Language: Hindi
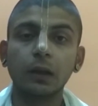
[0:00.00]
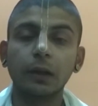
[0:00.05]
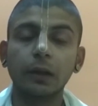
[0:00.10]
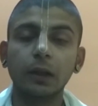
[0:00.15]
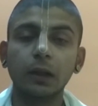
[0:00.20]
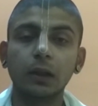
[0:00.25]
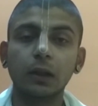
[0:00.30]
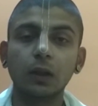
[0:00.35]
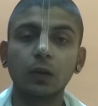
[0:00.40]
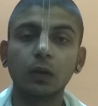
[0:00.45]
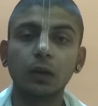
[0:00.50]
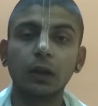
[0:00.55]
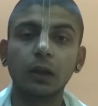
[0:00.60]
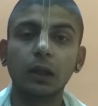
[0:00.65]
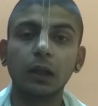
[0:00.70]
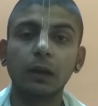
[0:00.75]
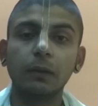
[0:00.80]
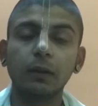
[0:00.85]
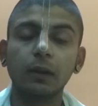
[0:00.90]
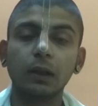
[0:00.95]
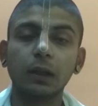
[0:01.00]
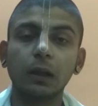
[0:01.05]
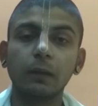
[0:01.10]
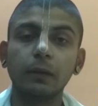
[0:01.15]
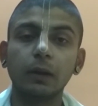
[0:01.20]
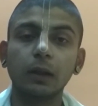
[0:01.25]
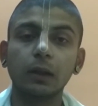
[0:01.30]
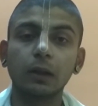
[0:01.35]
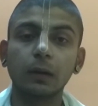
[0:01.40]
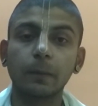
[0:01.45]
नित्य उन्हें नवीन
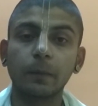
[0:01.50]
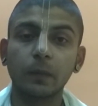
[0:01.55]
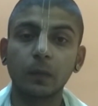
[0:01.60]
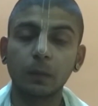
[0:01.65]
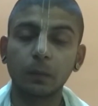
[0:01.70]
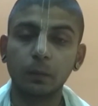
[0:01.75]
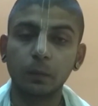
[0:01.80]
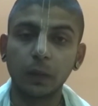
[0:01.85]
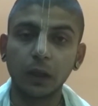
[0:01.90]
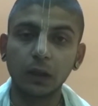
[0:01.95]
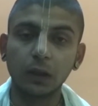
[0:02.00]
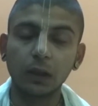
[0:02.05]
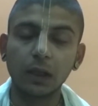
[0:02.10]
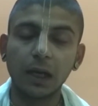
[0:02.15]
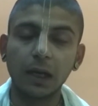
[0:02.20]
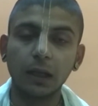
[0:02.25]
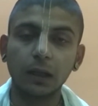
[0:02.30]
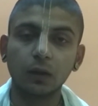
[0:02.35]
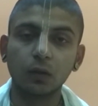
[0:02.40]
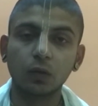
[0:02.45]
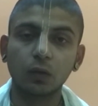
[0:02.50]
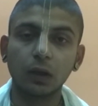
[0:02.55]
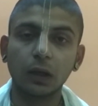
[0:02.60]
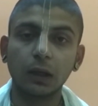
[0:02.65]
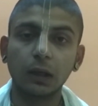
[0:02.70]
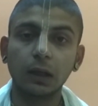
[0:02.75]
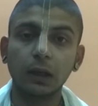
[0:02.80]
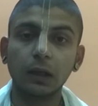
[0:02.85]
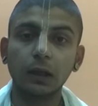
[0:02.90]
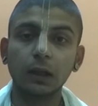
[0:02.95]
नवीन पद गायन
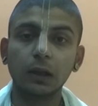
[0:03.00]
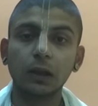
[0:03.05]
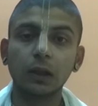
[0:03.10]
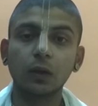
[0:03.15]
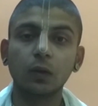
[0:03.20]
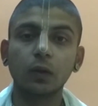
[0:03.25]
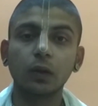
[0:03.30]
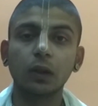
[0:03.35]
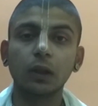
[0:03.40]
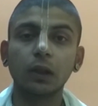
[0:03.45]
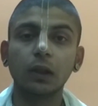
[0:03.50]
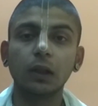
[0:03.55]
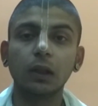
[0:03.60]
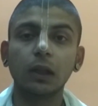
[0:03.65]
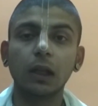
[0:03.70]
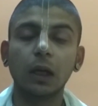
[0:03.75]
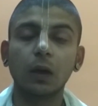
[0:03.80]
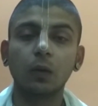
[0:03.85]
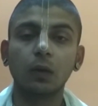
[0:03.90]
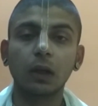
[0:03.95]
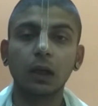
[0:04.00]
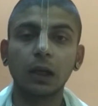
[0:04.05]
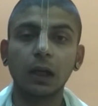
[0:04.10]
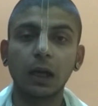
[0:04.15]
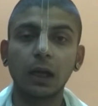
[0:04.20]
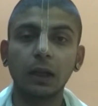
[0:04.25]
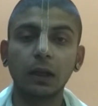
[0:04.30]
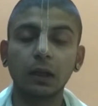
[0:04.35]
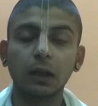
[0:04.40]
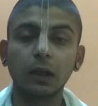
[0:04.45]
सुनाना नित्य उनकी लीलाओं का
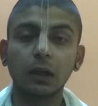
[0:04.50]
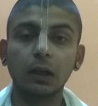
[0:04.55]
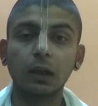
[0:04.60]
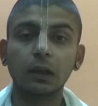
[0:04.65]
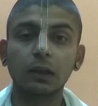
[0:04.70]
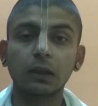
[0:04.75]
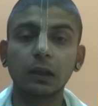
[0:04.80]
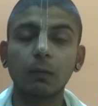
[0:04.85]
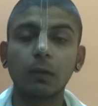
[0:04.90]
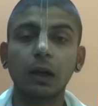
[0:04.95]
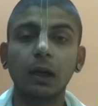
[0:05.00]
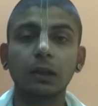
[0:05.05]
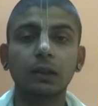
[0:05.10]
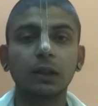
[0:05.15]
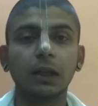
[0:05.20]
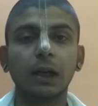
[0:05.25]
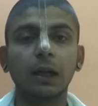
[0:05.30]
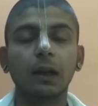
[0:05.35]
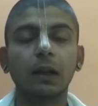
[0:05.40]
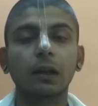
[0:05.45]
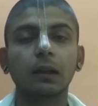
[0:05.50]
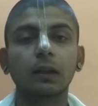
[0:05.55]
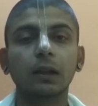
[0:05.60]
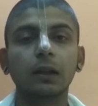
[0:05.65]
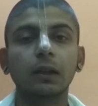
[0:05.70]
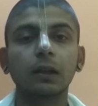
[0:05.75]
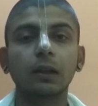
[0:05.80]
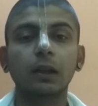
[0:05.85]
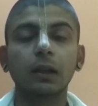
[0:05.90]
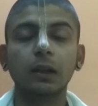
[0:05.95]
गायन करना सब आचार्य
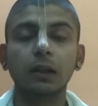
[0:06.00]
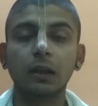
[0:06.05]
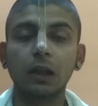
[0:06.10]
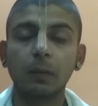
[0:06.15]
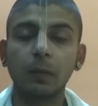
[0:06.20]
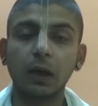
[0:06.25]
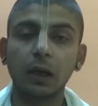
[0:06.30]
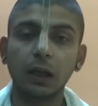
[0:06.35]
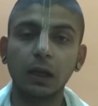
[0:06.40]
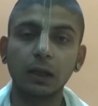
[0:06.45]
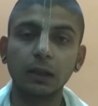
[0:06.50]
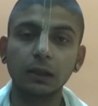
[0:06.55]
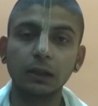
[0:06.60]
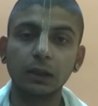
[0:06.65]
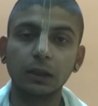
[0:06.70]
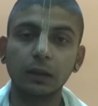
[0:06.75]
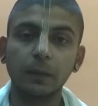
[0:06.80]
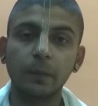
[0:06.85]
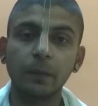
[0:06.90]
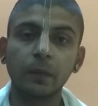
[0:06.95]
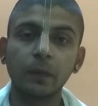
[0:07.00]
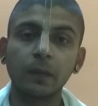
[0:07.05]
सखी ललिता महारानी के